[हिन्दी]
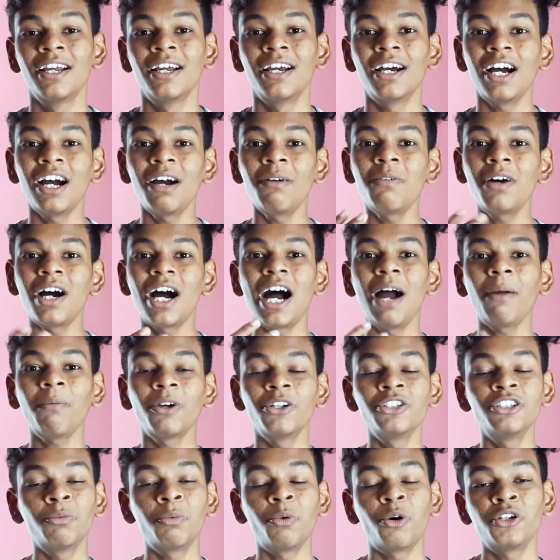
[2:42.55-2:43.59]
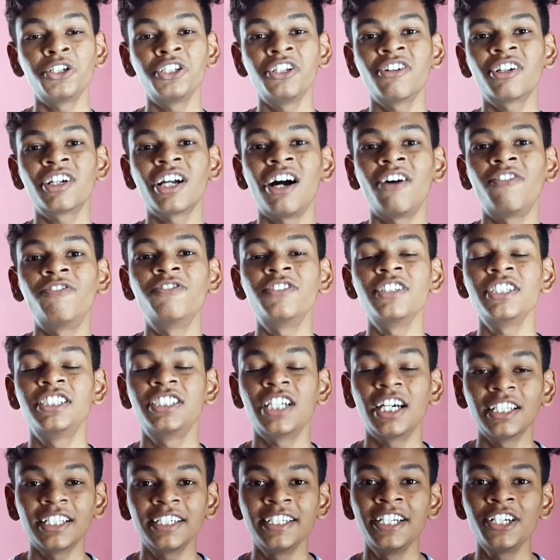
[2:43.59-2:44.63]
अब आपका जो बॉडी है काफ़ी
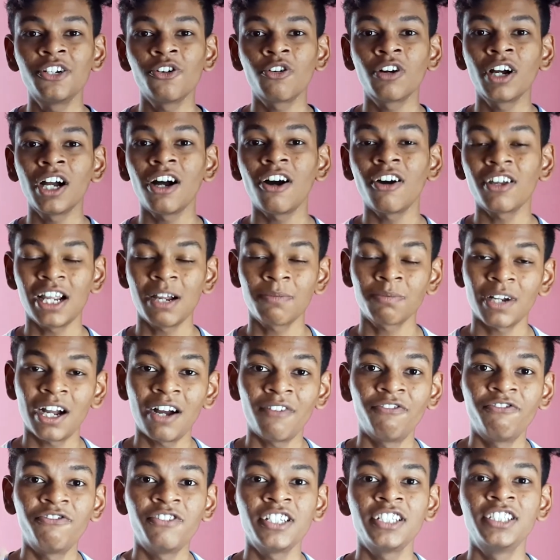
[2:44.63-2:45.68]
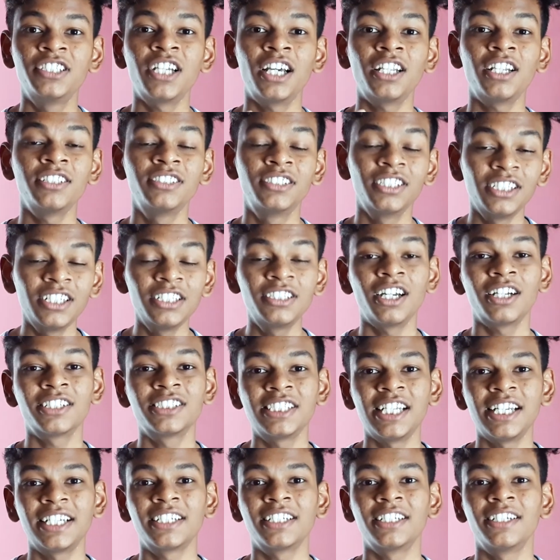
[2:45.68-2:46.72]
ज़्यादा हीट होगा और आप काफ़ी ज़्यादा जल्दी थक
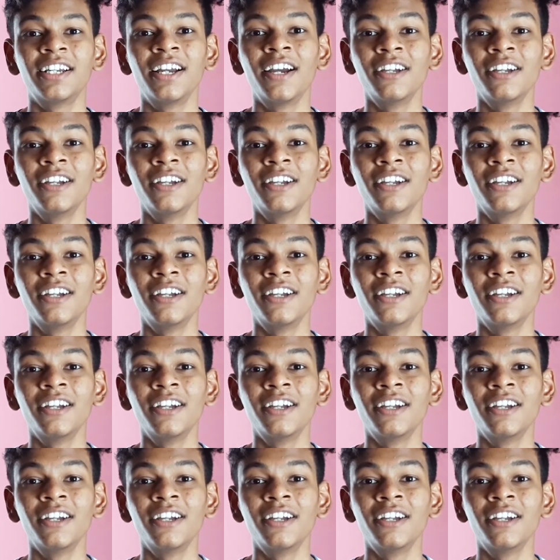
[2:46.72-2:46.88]
जाएंगे